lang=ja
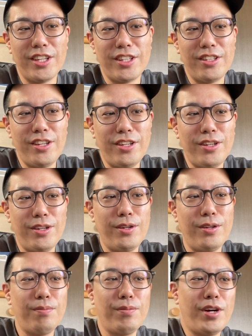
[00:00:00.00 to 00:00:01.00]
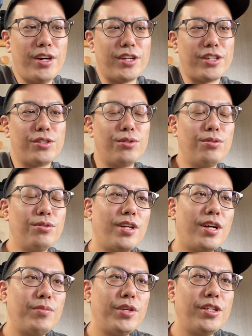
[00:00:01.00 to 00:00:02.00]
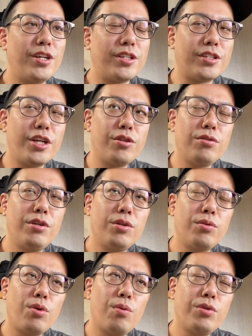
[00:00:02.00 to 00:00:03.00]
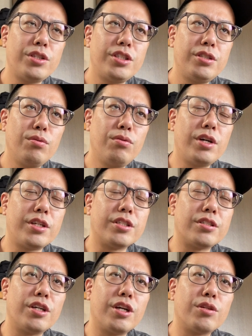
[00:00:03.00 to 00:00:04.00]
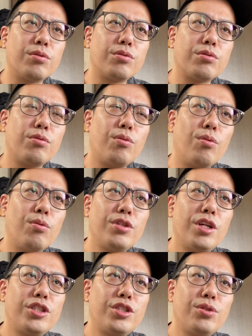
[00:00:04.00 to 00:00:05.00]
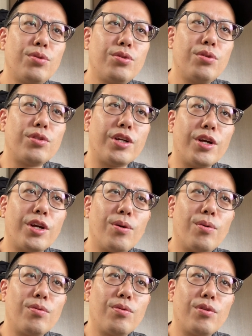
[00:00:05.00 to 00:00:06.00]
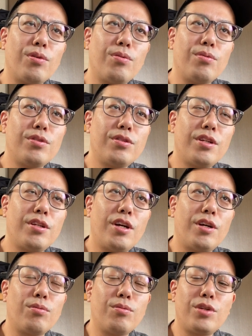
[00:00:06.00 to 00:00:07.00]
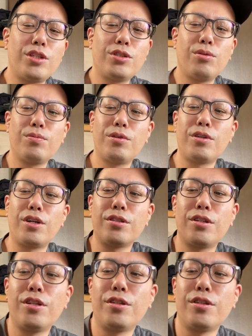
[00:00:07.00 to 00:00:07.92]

で、まあ結局ダメで、結局あの友達の方がですね、あの、同じ状況で、おんあの同じ職場の方